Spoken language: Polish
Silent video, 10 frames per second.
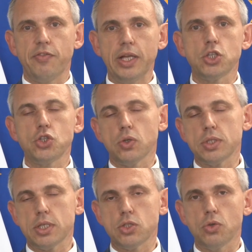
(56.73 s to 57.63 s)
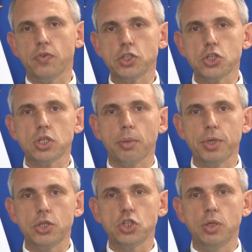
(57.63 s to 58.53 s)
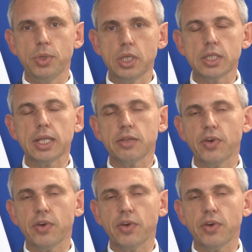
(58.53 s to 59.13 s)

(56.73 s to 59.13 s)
2125 gmin na